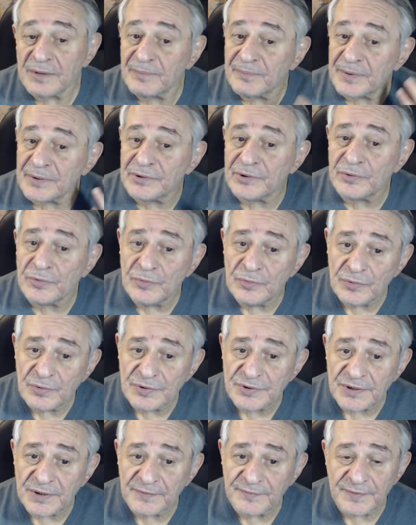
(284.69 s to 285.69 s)

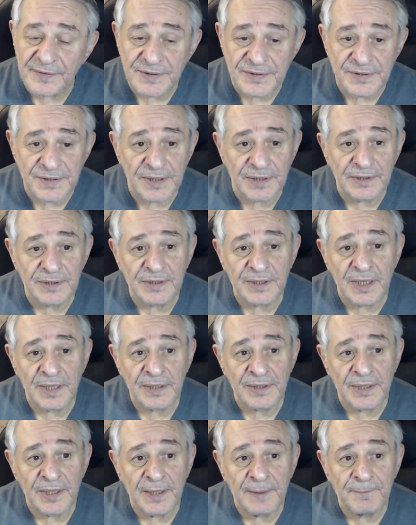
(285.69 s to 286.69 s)
подростков от
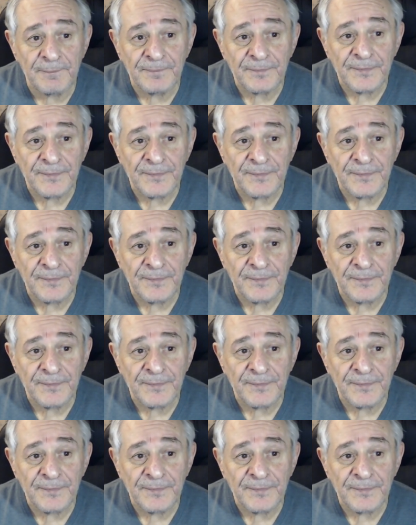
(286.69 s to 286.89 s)
заикания.